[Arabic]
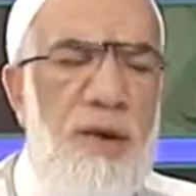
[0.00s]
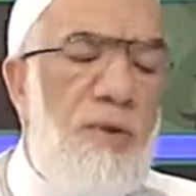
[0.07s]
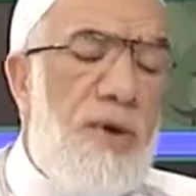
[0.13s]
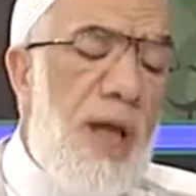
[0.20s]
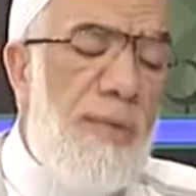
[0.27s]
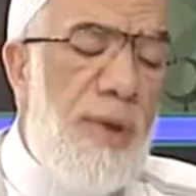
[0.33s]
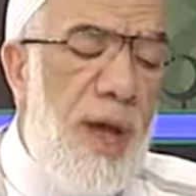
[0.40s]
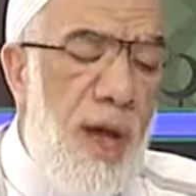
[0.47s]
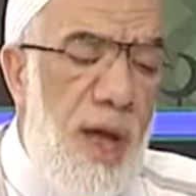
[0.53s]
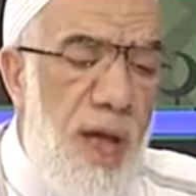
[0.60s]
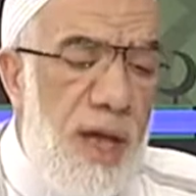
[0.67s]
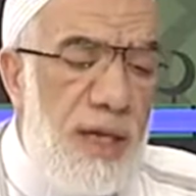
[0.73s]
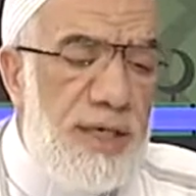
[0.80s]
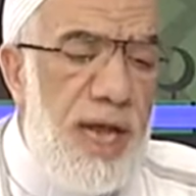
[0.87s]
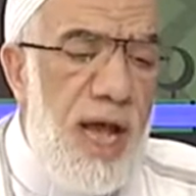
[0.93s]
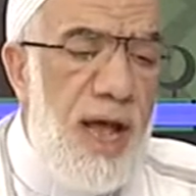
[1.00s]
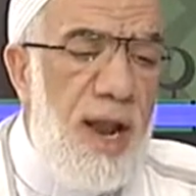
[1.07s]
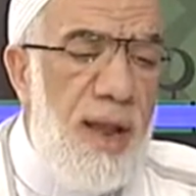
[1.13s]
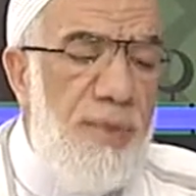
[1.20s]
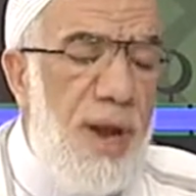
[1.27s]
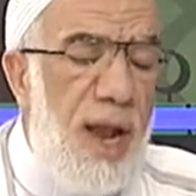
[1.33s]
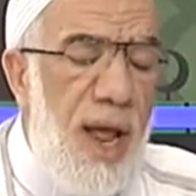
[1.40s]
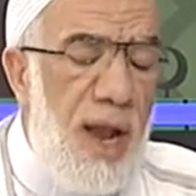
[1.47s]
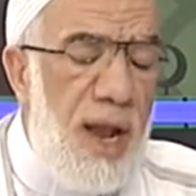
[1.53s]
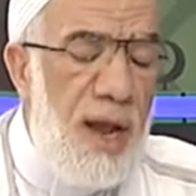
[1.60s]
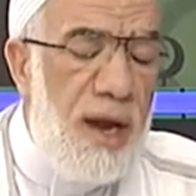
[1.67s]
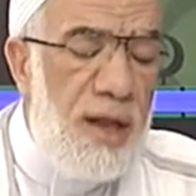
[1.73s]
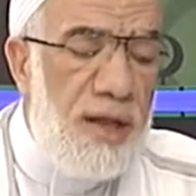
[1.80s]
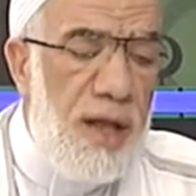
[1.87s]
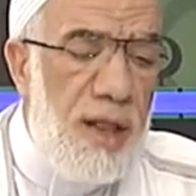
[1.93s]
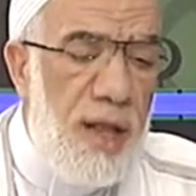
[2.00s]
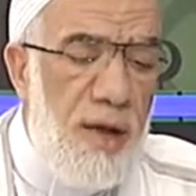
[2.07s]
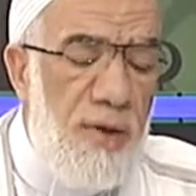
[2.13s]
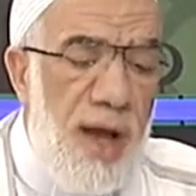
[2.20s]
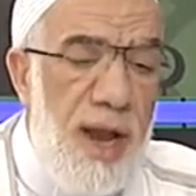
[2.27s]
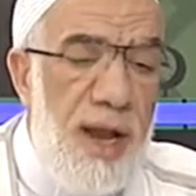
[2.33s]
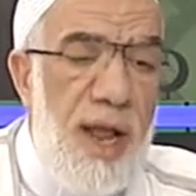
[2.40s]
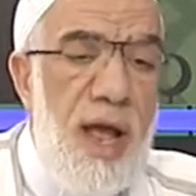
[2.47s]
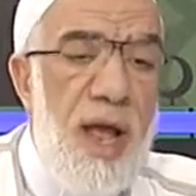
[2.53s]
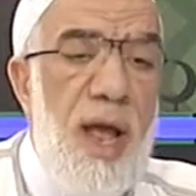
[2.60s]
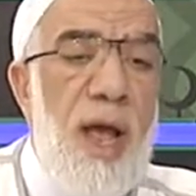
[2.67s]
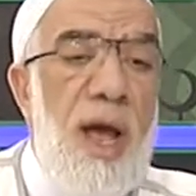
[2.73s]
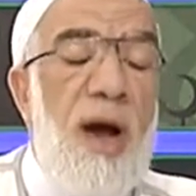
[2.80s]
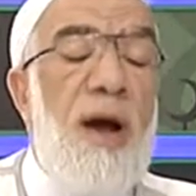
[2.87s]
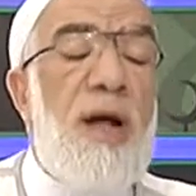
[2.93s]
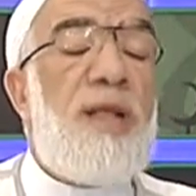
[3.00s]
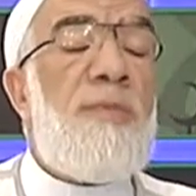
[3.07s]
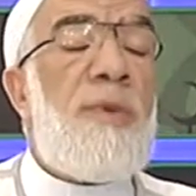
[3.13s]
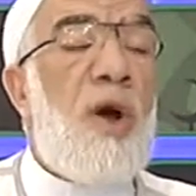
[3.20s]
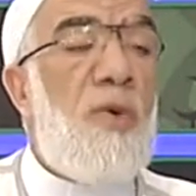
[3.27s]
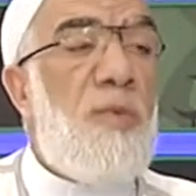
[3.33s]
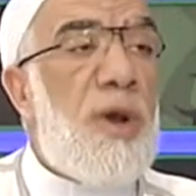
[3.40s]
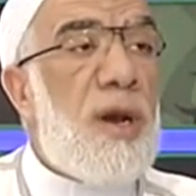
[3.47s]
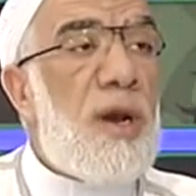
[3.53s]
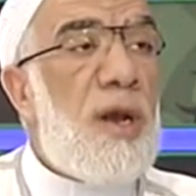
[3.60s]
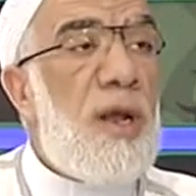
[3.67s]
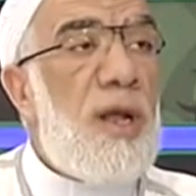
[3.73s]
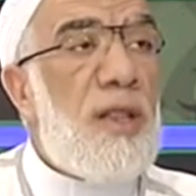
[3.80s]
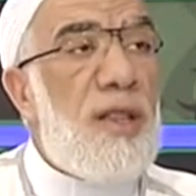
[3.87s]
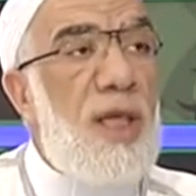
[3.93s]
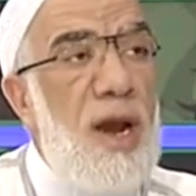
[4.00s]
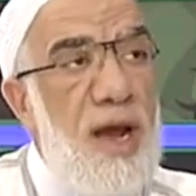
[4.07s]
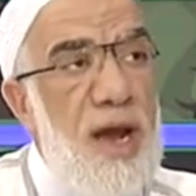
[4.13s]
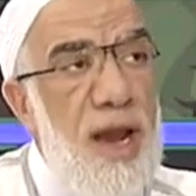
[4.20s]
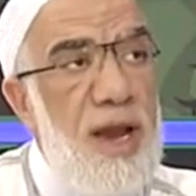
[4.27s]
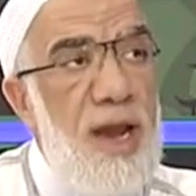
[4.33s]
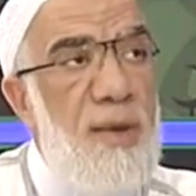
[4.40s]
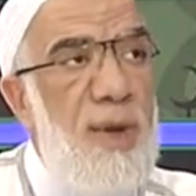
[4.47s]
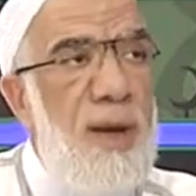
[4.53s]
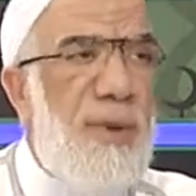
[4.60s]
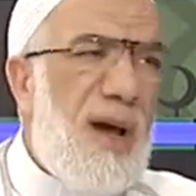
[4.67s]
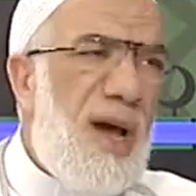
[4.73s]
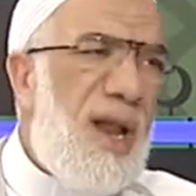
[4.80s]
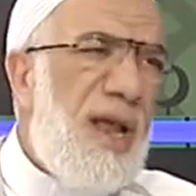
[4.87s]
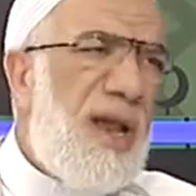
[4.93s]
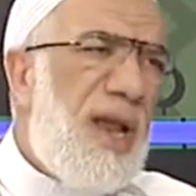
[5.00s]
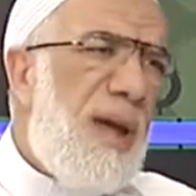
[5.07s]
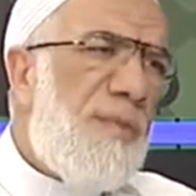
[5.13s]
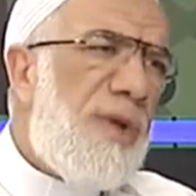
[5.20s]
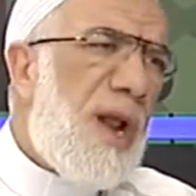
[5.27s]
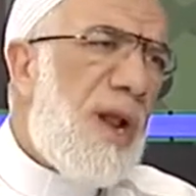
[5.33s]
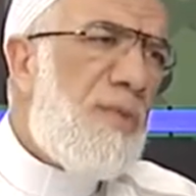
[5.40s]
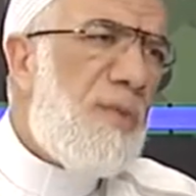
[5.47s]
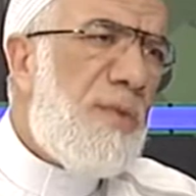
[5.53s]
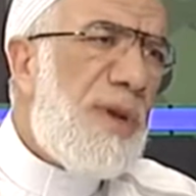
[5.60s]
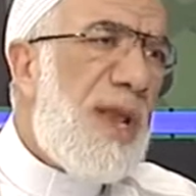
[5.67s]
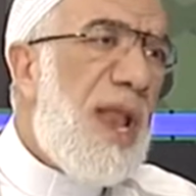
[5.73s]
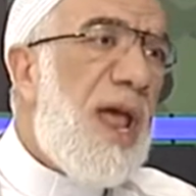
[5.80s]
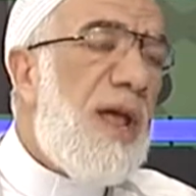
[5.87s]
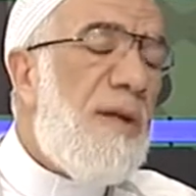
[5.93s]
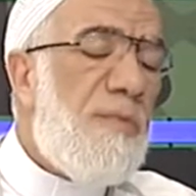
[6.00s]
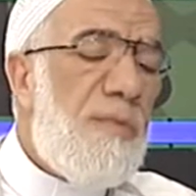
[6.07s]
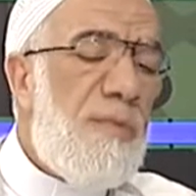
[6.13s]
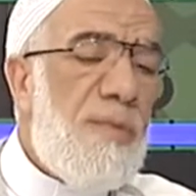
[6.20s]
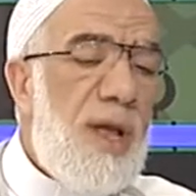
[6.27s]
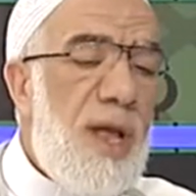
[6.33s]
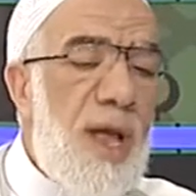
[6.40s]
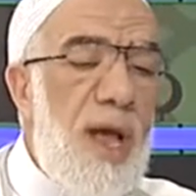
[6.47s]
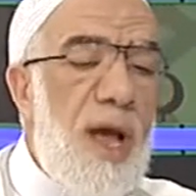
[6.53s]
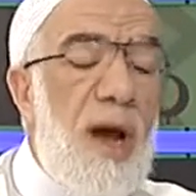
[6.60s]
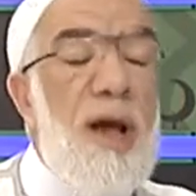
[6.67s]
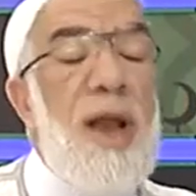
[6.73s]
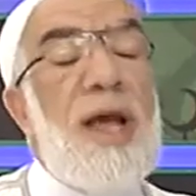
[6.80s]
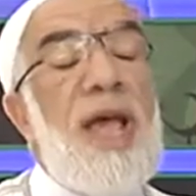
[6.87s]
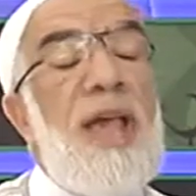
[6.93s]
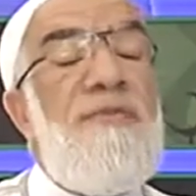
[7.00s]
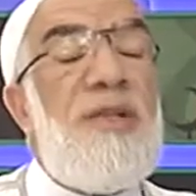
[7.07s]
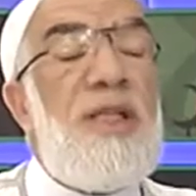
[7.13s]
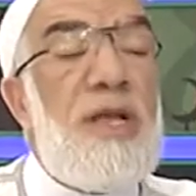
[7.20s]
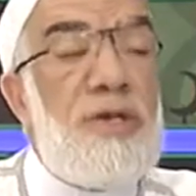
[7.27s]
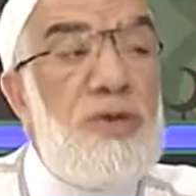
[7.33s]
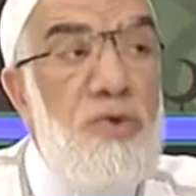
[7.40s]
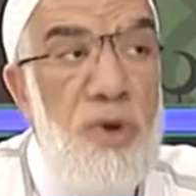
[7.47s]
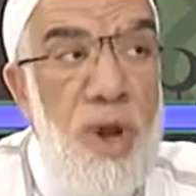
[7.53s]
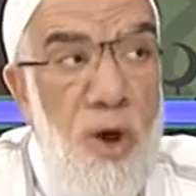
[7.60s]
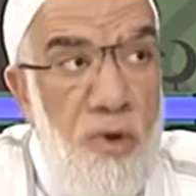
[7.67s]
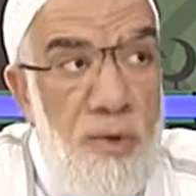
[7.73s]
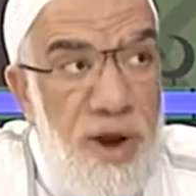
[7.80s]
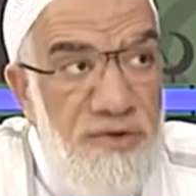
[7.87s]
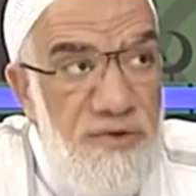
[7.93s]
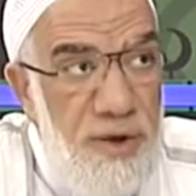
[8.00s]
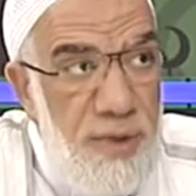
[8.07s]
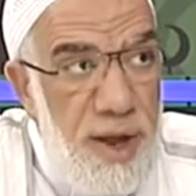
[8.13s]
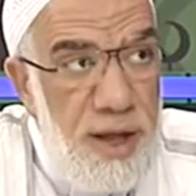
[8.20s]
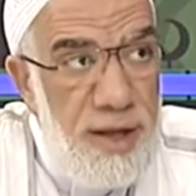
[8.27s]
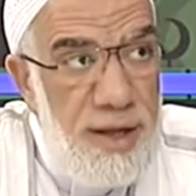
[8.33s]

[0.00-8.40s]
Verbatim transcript: كما سال بلال رضي الله عنه خادم عمر طرق عليه الباب قال ان امير المؤمنين نائم قال كيف تجدون عمر في البيت